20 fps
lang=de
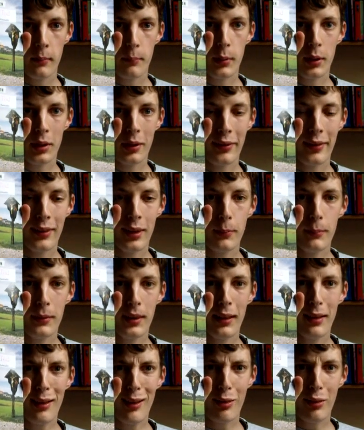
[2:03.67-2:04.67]
Band 7
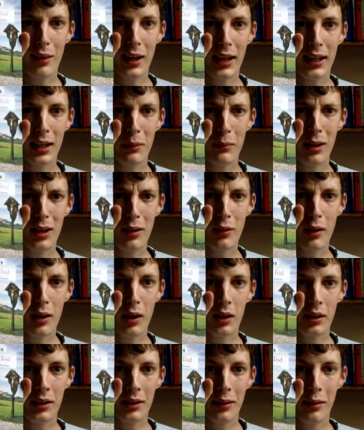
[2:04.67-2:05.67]
dieser Serie meines
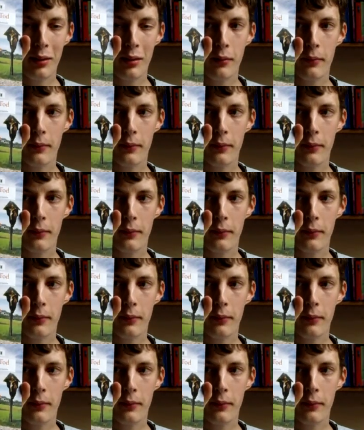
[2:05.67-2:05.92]
Erachtens.